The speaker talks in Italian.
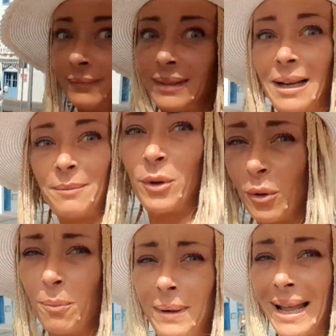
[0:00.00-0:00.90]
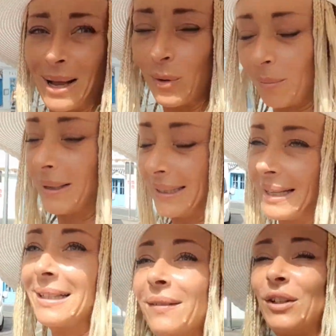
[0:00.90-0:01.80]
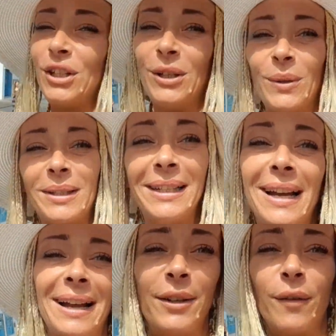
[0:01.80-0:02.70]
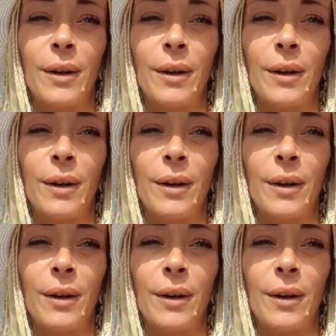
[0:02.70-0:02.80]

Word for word: del mio compleanno abbastanza vicino, sì, è il 9